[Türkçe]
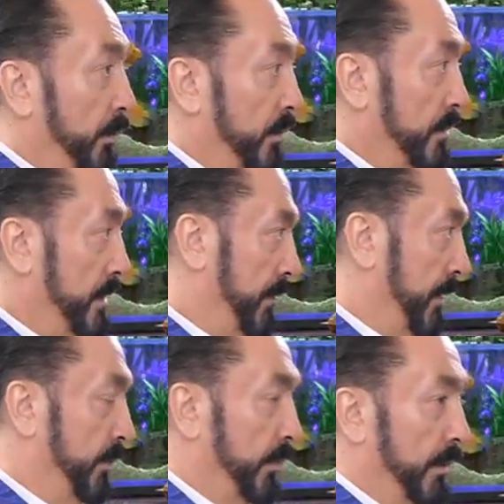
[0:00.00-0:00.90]
bu sevginin
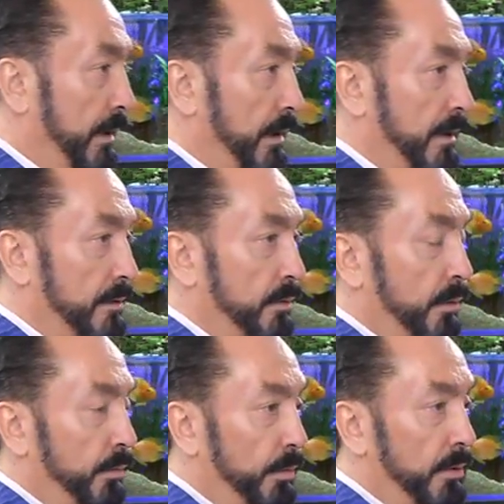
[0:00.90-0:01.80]
bunun alakası yok.
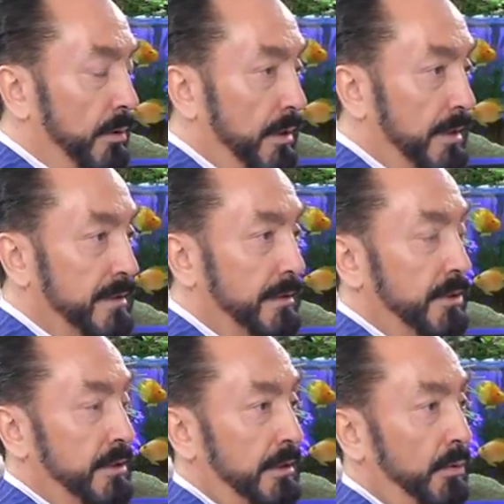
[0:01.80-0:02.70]
Bu
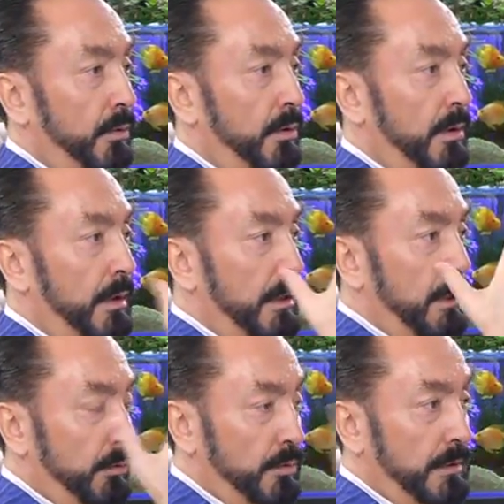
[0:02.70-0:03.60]
kıskançlıklar, o
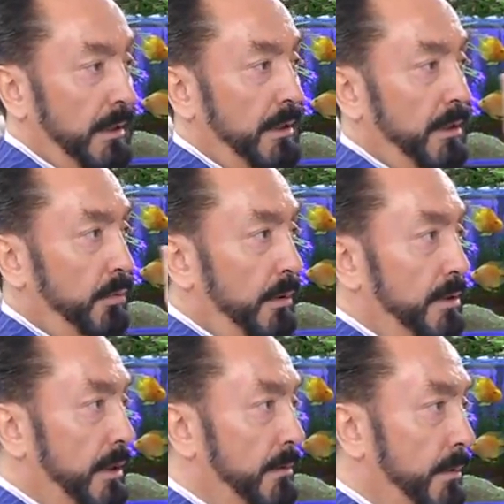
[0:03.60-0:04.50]
güzelliğe
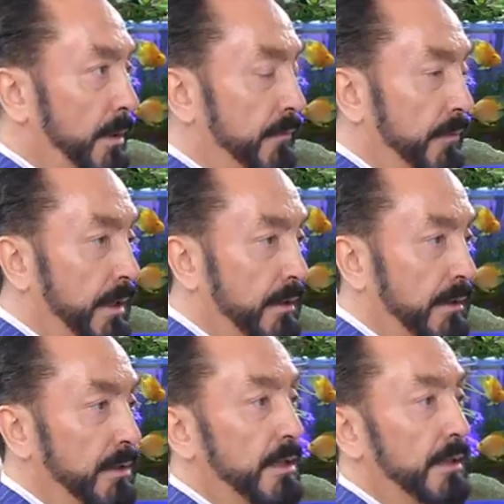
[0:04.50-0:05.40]
ulaşamamanın verdiği
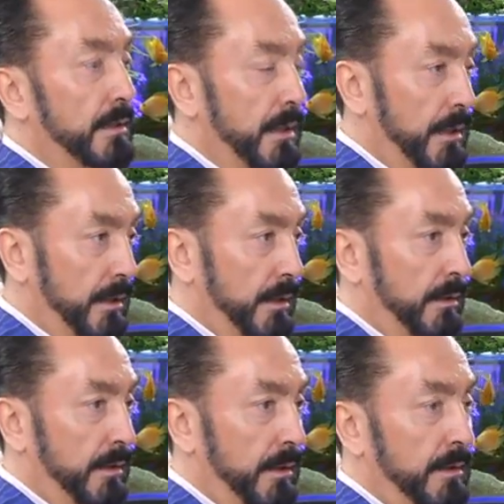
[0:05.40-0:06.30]
kinden
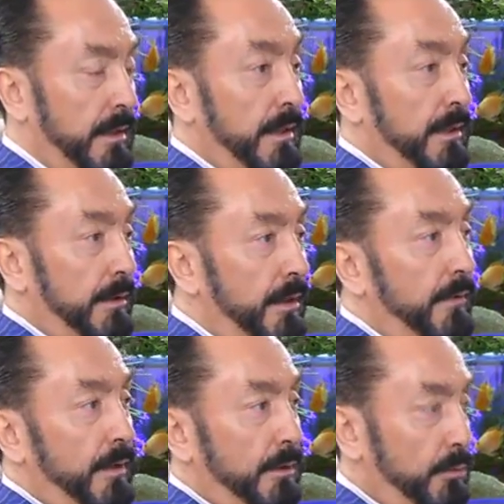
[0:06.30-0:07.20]
kaynaklanan
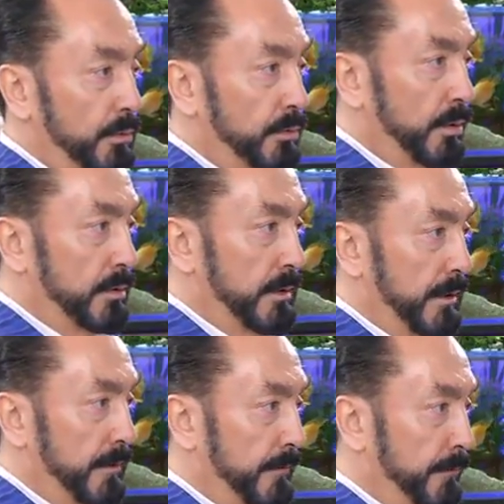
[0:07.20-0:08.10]
nefret dolu sözler.
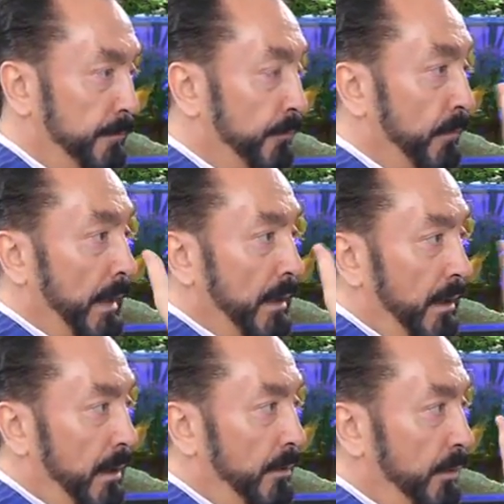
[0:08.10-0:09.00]
Ama